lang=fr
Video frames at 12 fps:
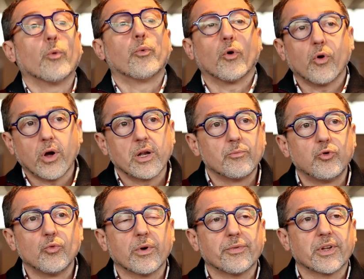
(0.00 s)
on peut encore aller
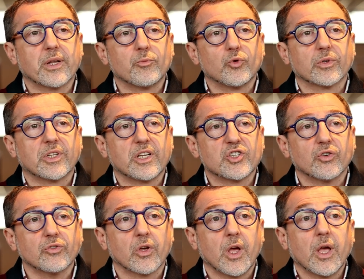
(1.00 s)
plus loin, faire de la bio
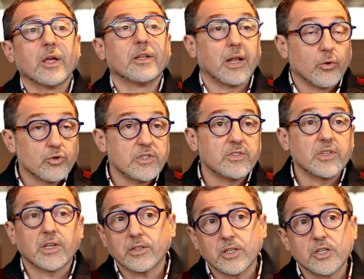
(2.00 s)
intelligente, de la
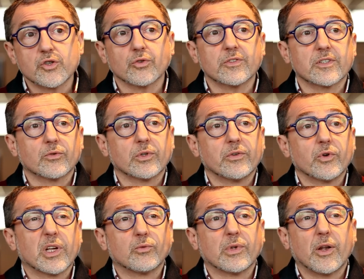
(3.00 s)
logistique intelligente, c'est ce qu'on
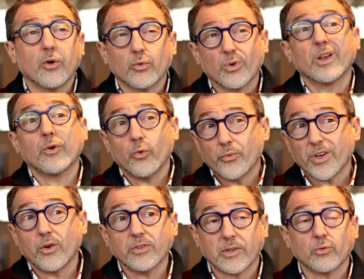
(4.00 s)
évoquait tout à l'heure. Donc les
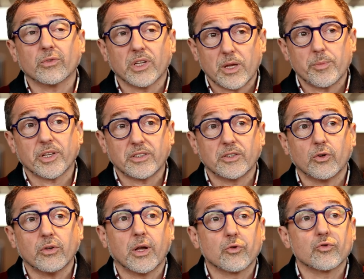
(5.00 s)
conférences, elles sont très
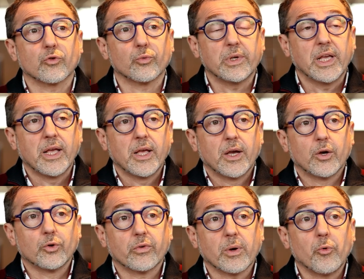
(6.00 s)
pertinentes là aujourd'hui
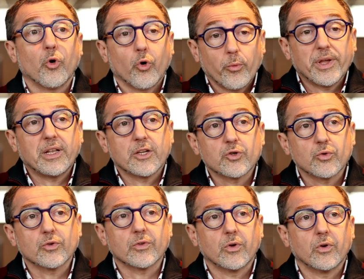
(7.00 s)
euh, de vraiment remettre les
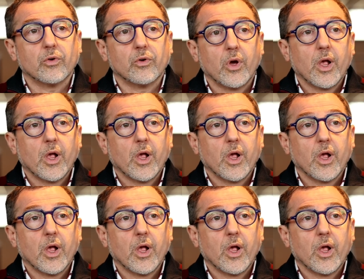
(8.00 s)
choses euh,